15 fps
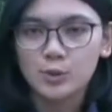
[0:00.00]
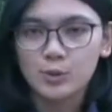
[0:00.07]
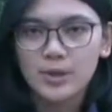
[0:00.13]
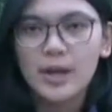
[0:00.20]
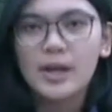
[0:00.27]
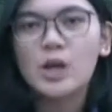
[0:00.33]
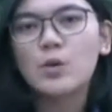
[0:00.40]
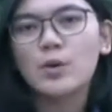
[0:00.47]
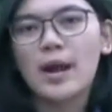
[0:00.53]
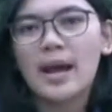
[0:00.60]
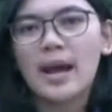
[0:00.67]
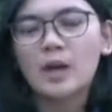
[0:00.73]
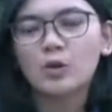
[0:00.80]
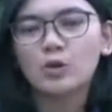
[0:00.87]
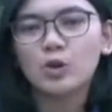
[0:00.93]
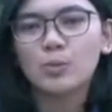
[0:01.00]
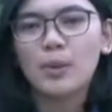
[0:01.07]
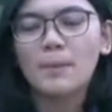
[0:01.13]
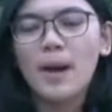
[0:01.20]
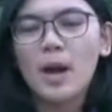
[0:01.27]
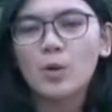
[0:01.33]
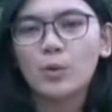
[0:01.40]
atau sudah digunakan untuk
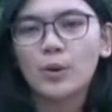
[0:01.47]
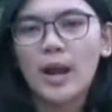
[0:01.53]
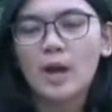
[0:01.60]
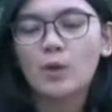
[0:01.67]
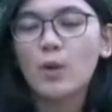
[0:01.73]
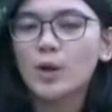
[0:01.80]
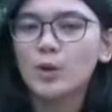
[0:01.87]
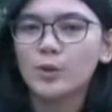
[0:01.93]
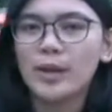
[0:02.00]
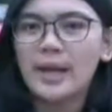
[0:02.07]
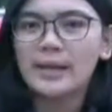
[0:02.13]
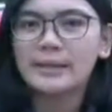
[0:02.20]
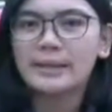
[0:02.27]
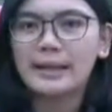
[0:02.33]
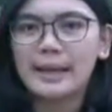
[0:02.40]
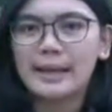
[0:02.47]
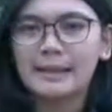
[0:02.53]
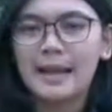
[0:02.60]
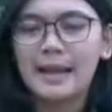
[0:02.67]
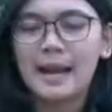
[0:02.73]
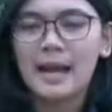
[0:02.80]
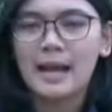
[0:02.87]
pembangunan waduk yang
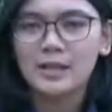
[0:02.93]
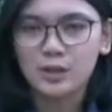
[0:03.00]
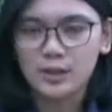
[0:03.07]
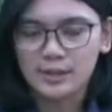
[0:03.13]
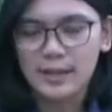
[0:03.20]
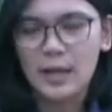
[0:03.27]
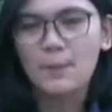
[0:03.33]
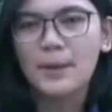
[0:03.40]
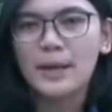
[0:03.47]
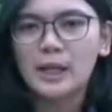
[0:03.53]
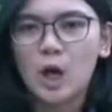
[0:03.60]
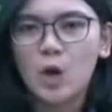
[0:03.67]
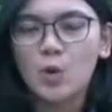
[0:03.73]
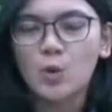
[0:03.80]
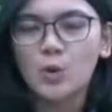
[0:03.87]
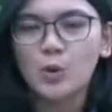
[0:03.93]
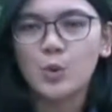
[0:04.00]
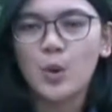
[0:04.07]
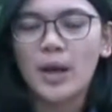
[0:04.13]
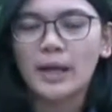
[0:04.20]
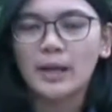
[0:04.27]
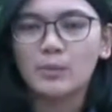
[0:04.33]
ditargetkan akan akan selesai pada tahun
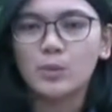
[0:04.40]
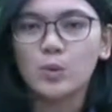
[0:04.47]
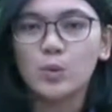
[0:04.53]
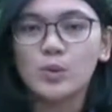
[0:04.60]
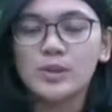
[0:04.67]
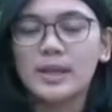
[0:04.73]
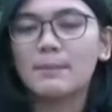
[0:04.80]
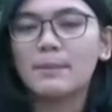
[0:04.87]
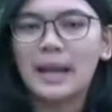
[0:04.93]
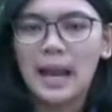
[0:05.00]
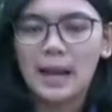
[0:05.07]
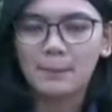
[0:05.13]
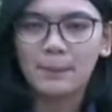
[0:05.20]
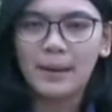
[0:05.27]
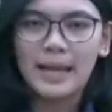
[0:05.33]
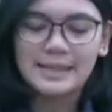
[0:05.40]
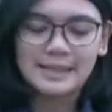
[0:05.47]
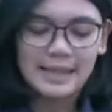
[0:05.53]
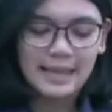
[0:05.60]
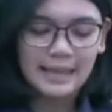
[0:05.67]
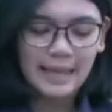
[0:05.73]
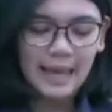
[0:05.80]
2019
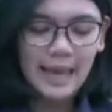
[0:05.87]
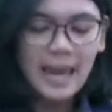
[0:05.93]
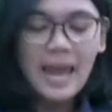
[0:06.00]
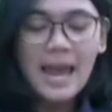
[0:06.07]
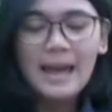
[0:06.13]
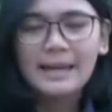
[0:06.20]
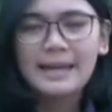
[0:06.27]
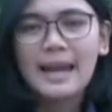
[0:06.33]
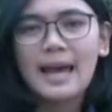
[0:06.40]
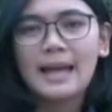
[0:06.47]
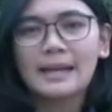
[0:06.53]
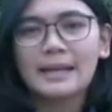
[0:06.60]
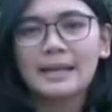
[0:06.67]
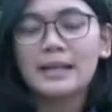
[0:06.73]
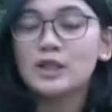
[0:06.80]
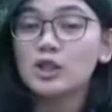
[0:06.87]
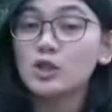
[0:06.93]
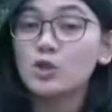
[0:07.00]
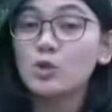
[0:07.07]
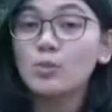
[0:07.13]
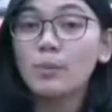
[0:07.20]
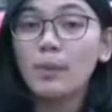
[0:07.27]
ini. Dan di
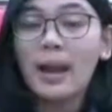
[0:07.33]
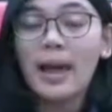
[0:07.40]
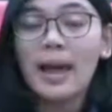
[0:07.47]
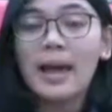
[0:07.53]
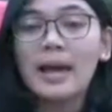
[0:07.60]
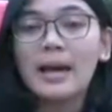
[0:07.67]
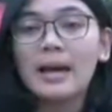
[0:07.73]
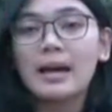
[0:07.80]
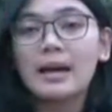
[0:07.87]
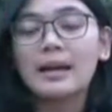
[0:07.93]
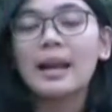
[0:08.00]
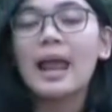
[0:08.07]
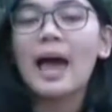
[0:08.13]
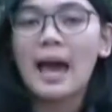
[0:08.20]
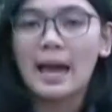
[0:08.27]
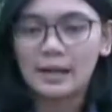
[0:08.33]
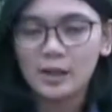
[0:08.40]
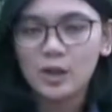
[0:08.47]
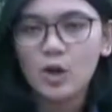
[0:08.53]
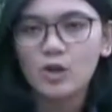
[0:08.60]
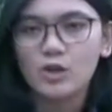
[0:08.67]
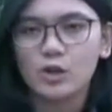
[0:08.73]
sejumlah uh,
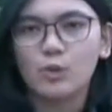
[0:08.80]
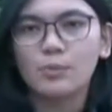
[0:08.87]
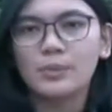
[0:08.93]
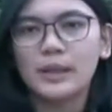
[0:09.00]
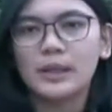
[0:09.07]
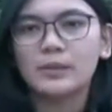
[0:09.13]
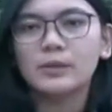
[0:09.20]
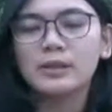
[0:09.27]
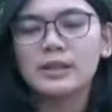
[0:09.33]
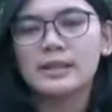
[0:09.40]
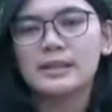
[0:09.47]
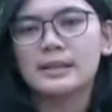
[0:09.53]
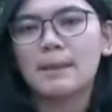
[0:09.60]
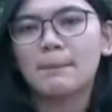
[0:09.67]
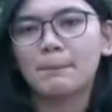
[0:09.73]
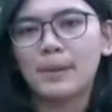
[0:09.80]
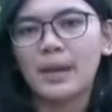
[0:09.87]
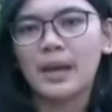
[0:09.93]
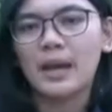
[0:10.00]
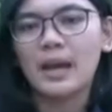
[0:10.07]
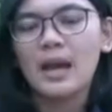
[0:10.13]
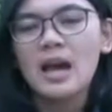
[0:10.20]
lahan kosong begitu di
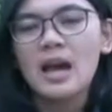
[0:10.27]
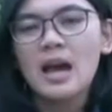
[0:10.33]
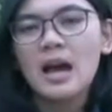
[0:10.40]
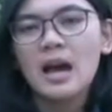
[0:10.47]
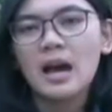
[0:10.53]
samping